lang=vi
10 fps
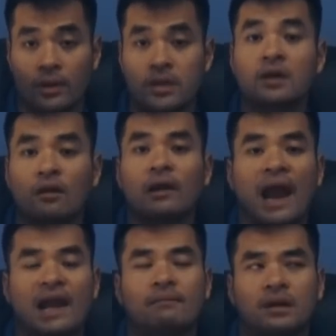nhưng có
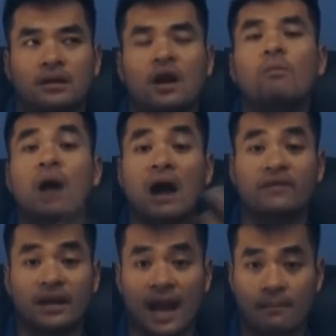lẽ là mình không ở
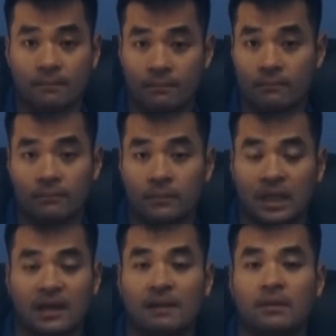Việt Nam
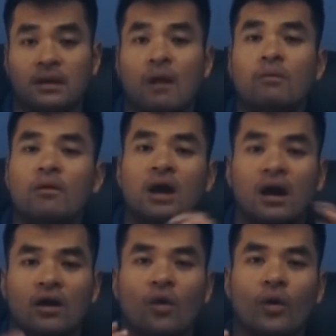thành ra mình không có
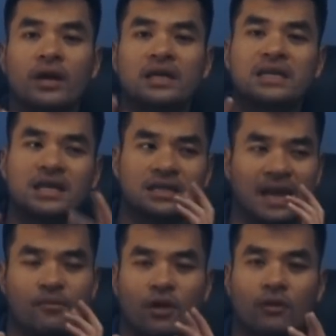gần gũi để chia
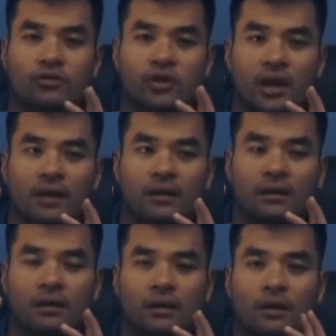sẻ một câu chuyện
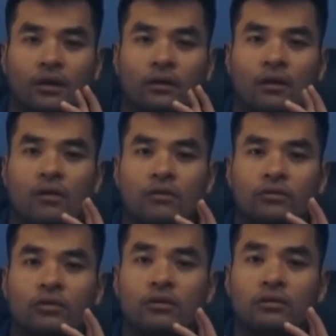nó
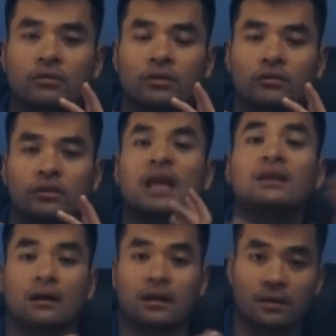nó nó thiết
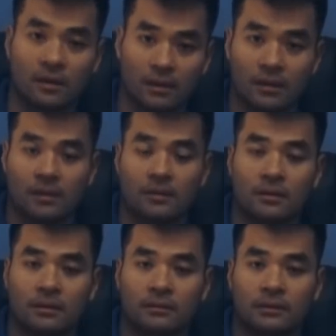thực được
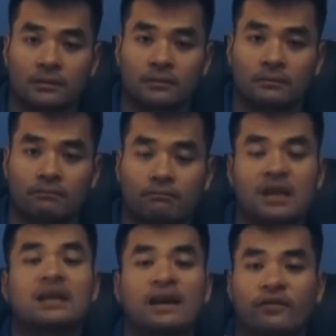
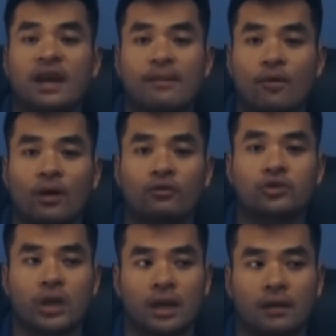mình đành phải đem một câu
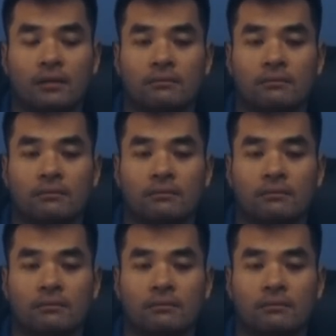chuyện